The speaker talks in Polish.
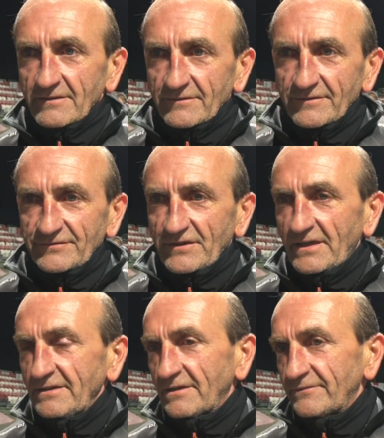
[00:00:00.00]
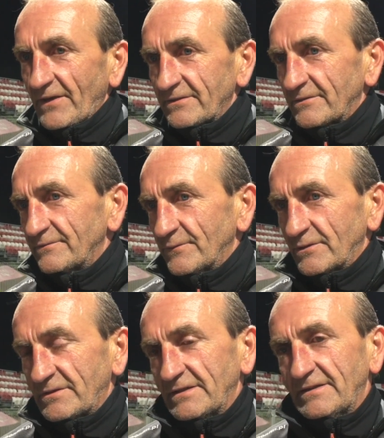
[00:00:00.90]
odnośnie jechania 2 do 2,
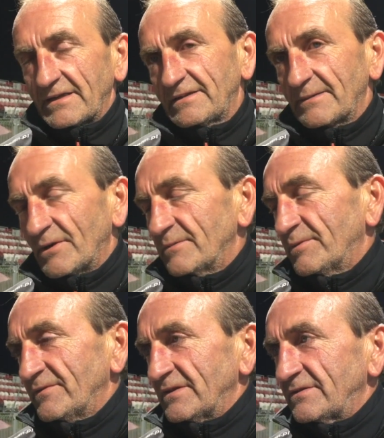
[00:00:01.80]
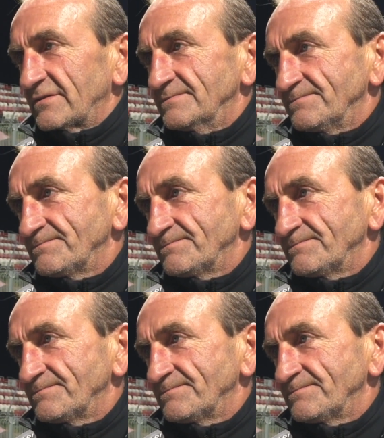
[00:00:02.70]
tak, tak mogę powiedzieć.